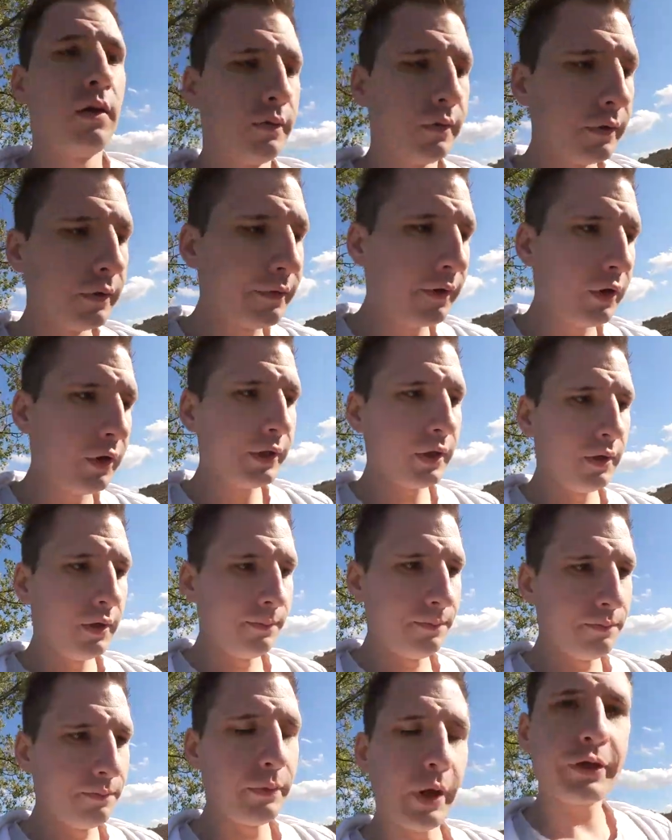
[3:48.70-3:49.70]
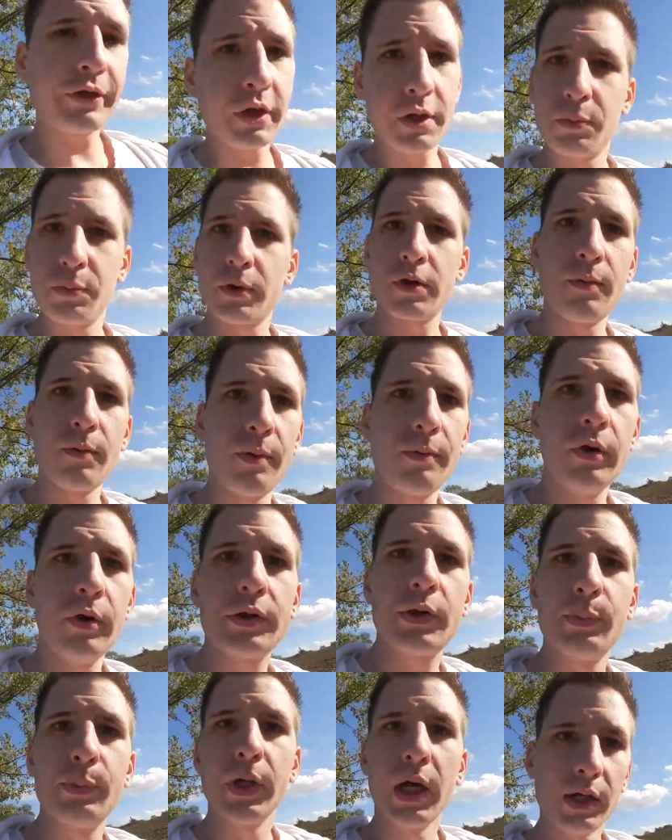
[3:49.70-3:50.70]
Sonst Leute, möchte ich mich nochmal bei
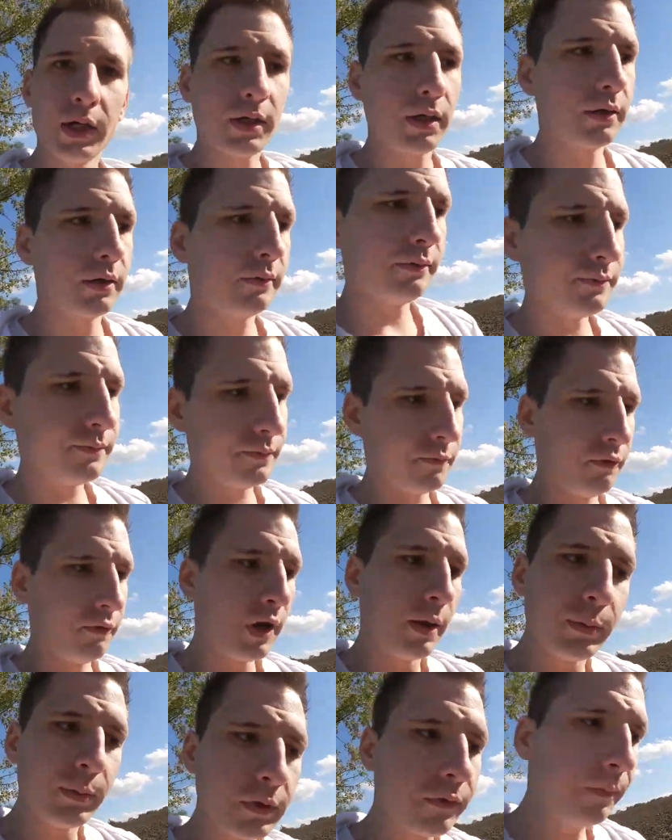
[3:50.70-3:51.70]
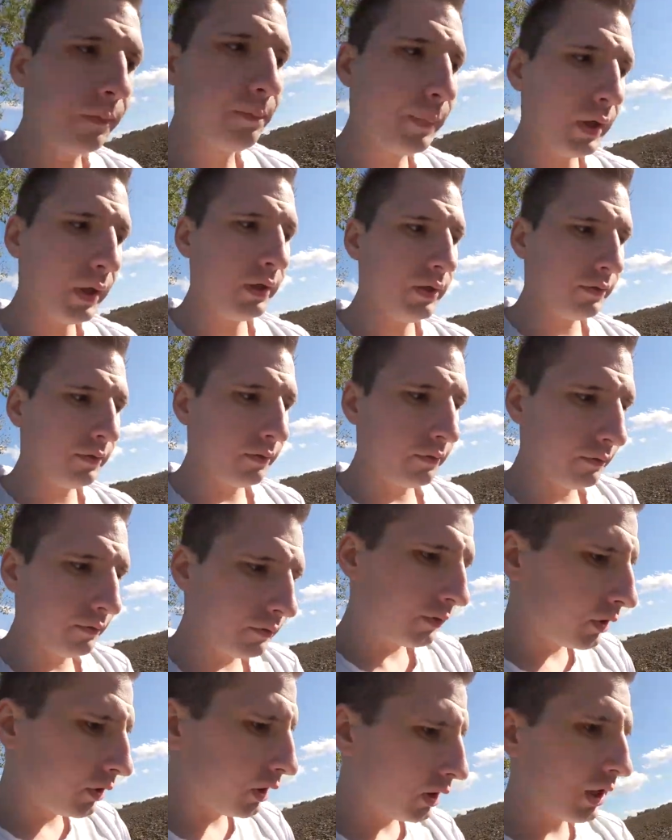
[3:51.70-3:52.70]
euch bedanken. Wir haben jetzt bald
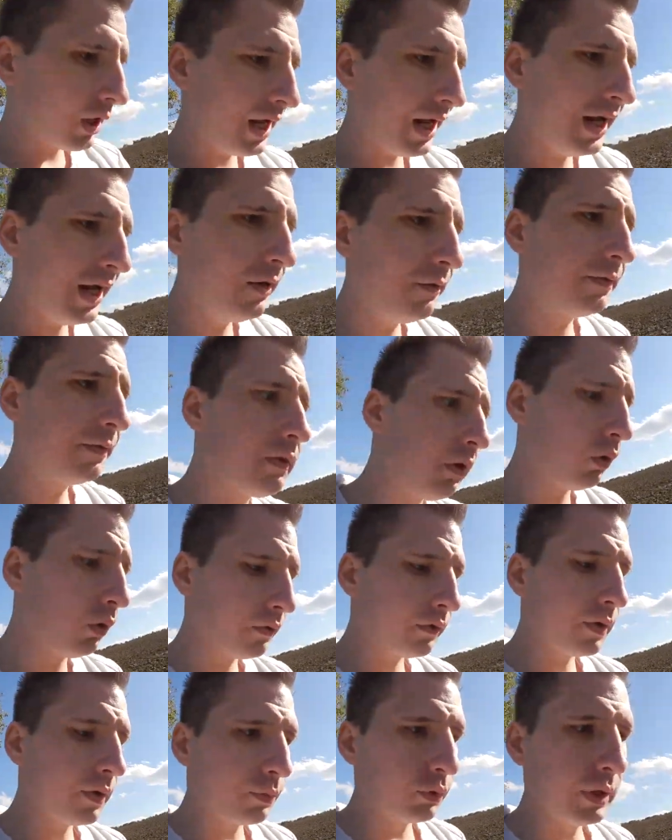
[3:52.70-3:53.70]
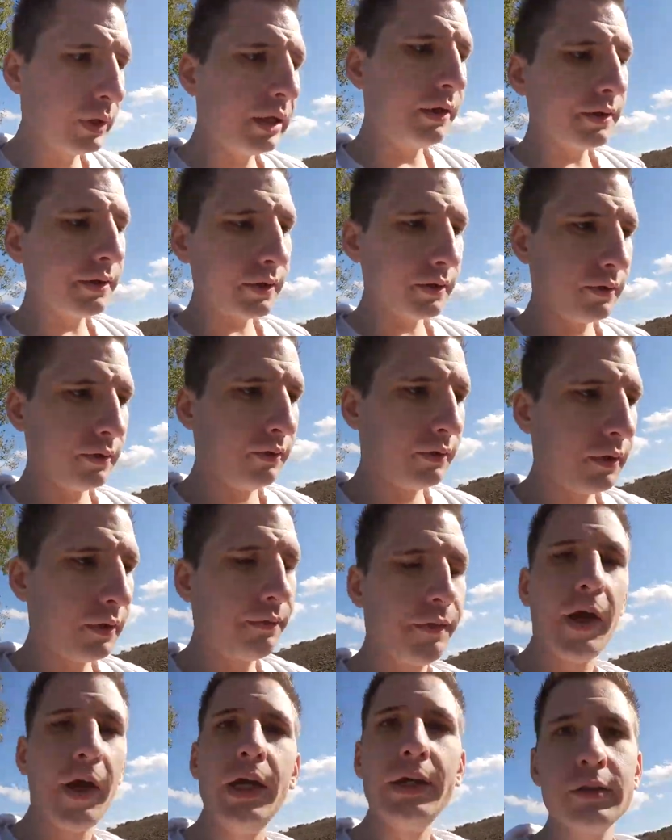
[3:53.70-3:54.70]
die 11.000 Abonnenten. Da
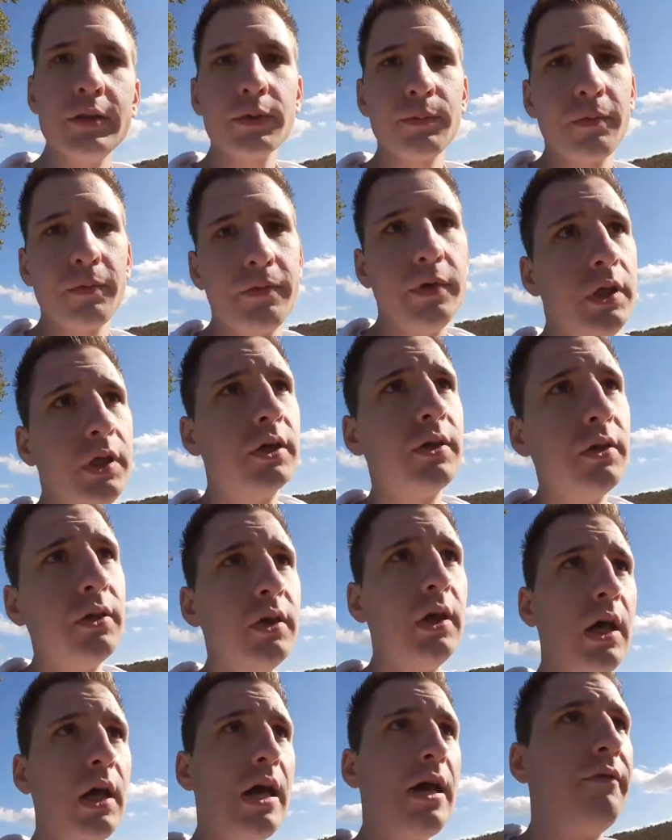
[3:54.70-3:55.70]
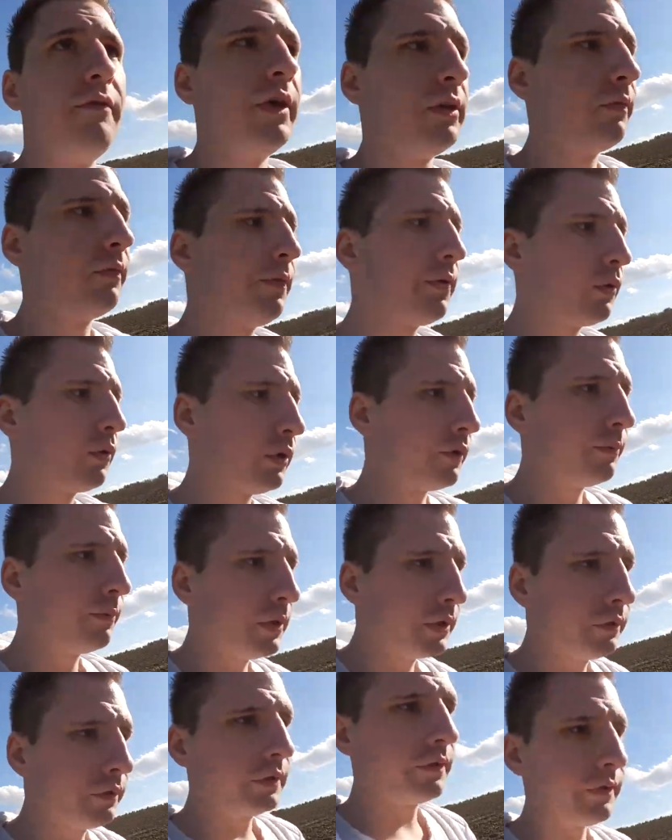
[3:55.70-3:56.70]
fehlen nicht mehr viele. Wir hatten vor
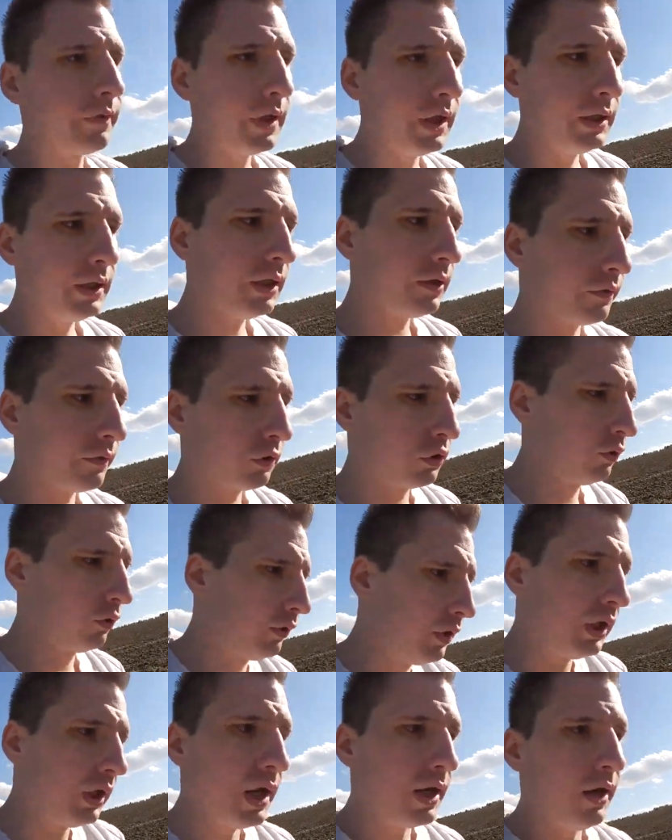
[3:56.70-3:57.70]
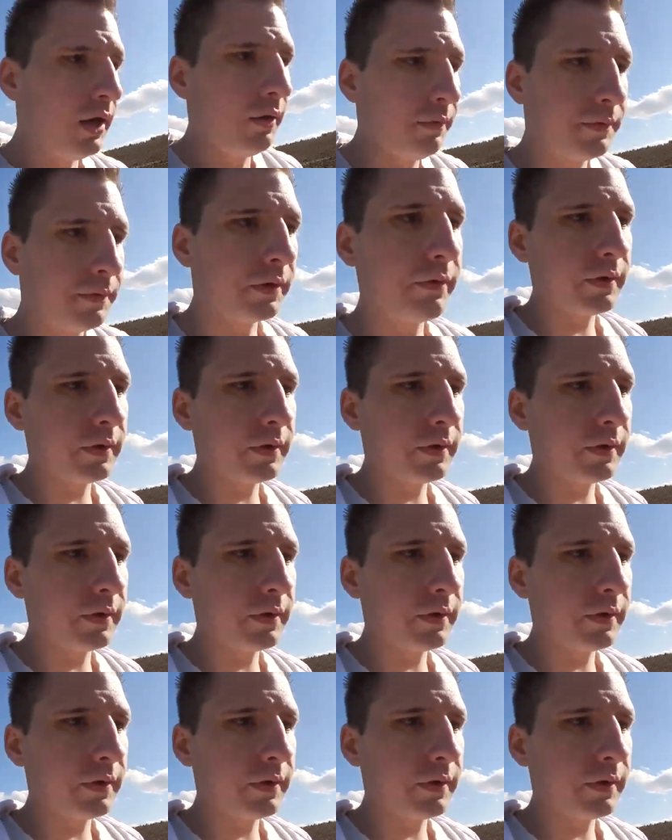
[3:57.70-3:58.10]
kurzem erst die 10, jetzt schon die 11.